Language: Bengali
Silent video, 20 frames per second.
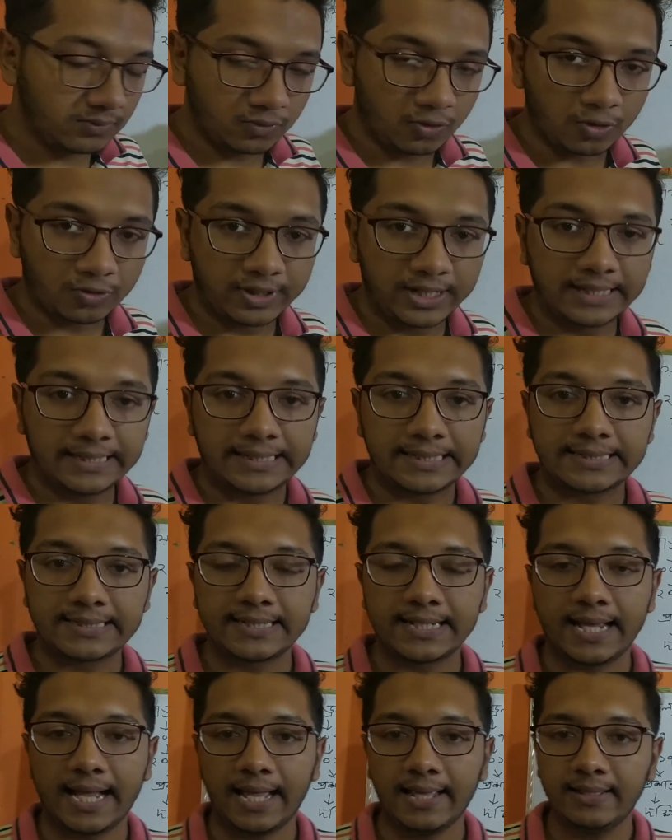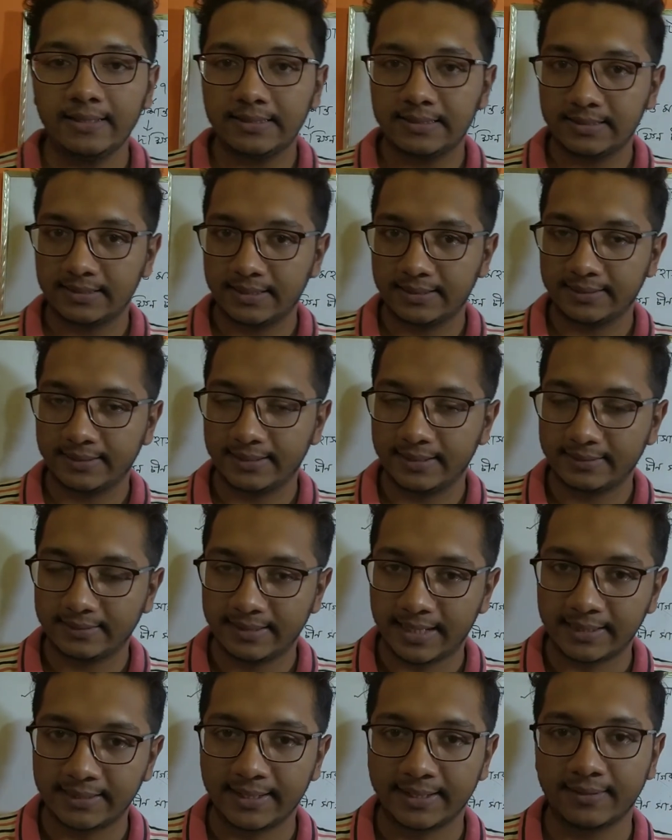দক্ষিণ এশিয়ায়
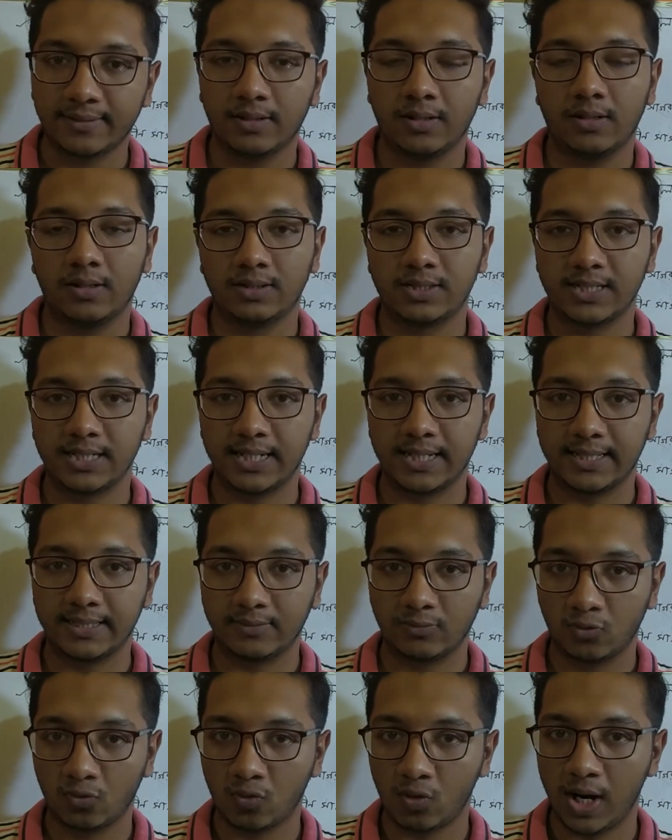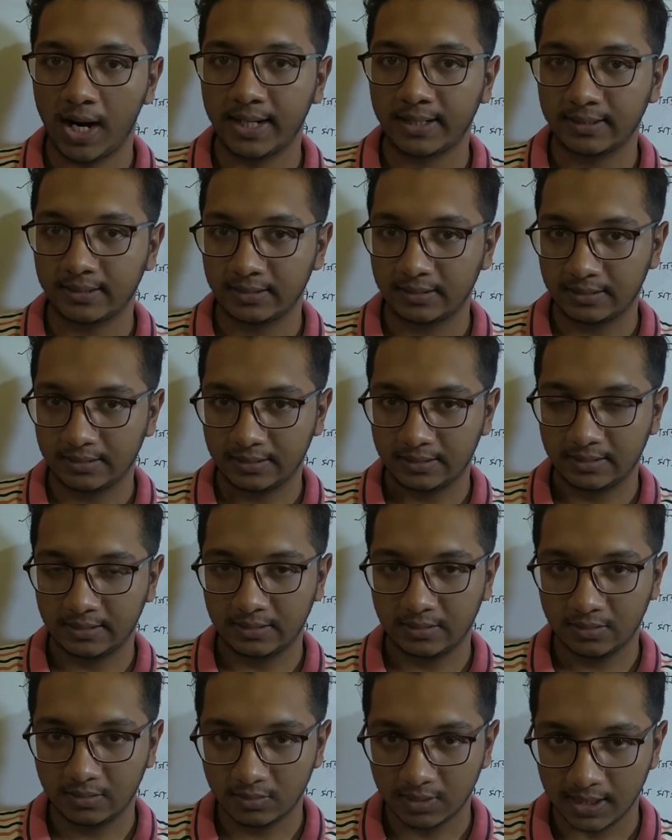তাদের যে কোয়াড
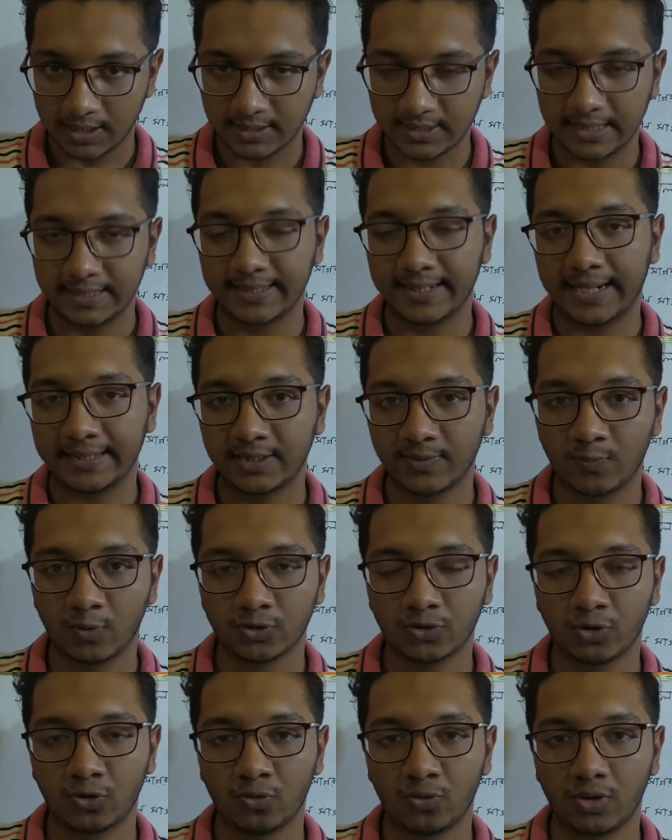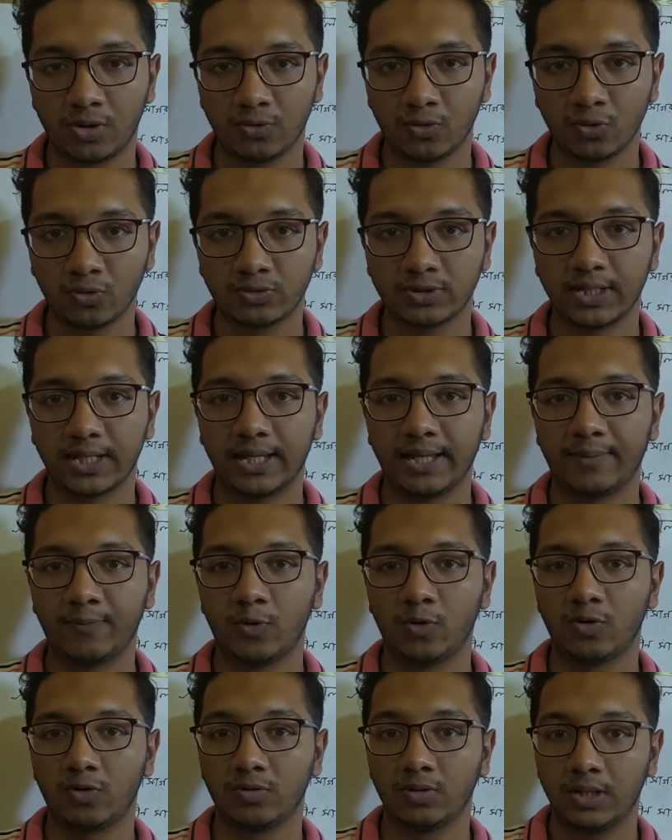চীনের আধিপত্য রুখতে
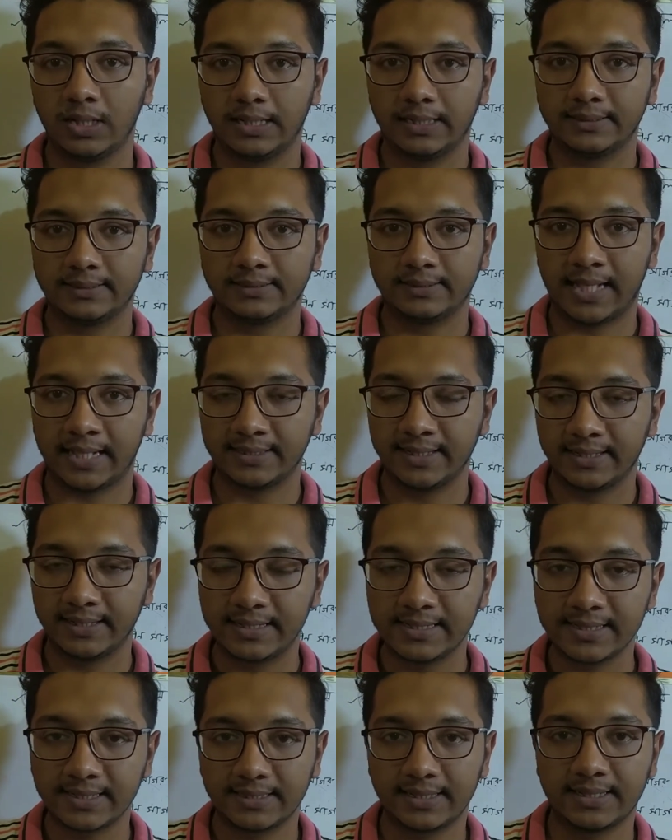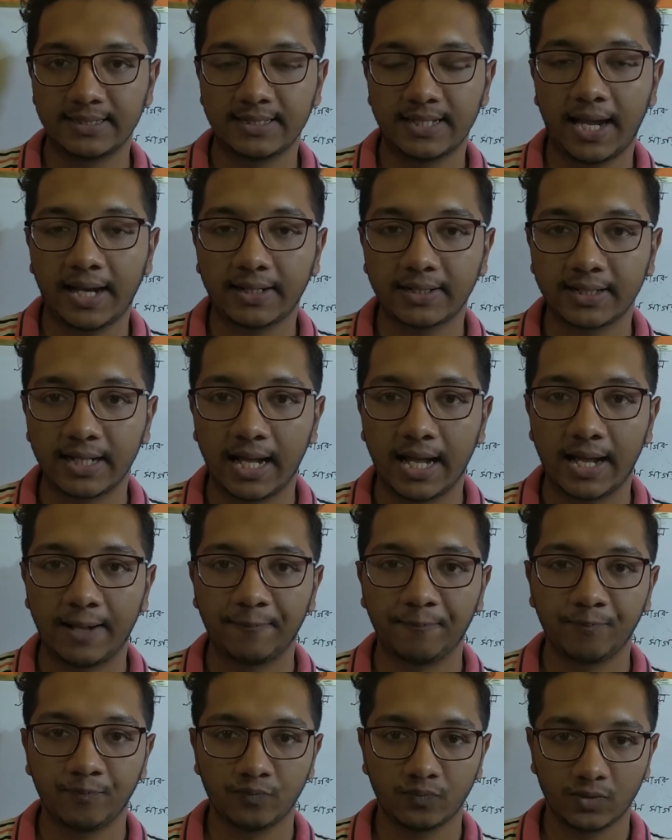এবং তাদের নিজেদের যে একটা
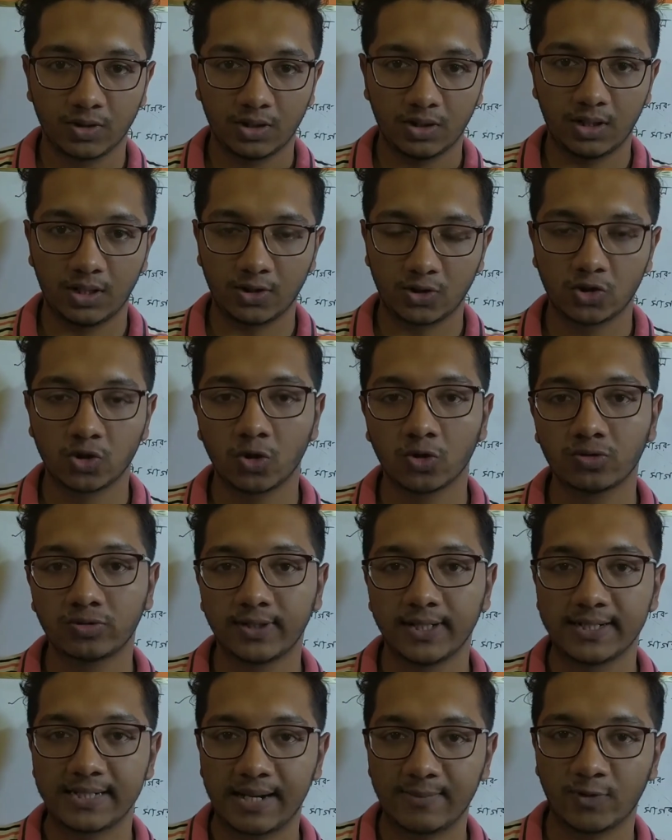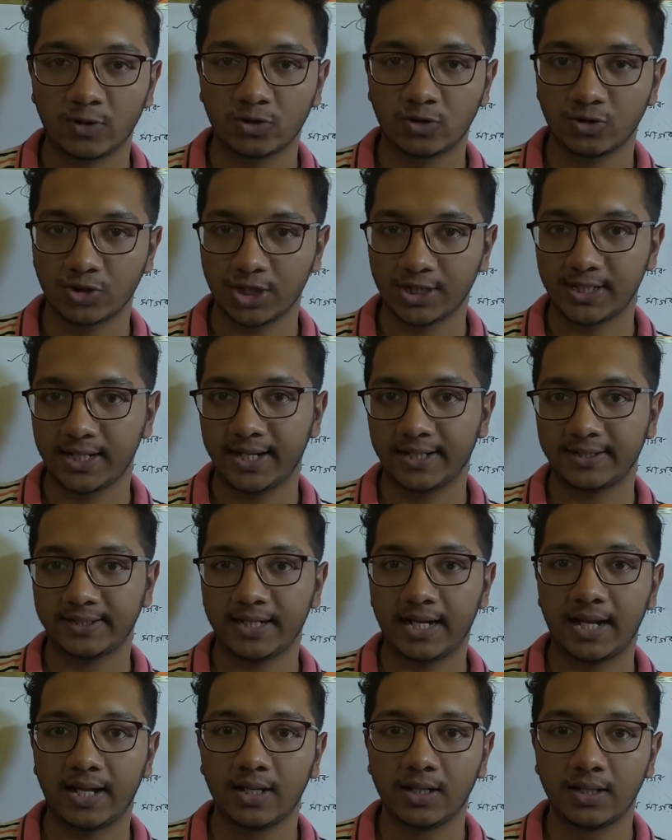শক্তি সামর্থ্য সেটার একটা